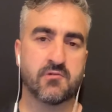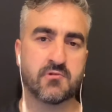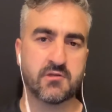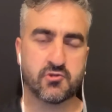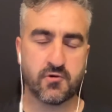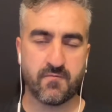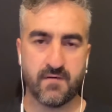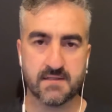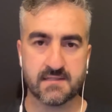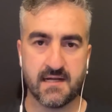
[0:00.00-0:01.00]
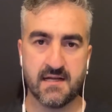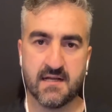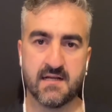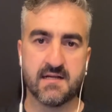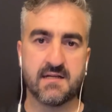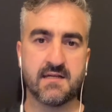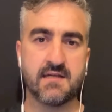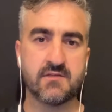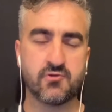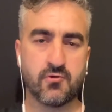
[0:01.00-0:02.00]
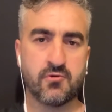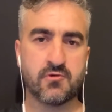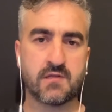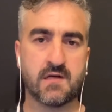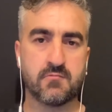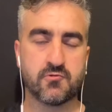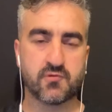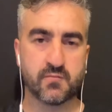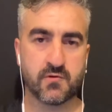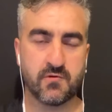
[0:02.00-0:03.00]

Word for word: olarak çok fazla e, zorluyor Trabzonspor.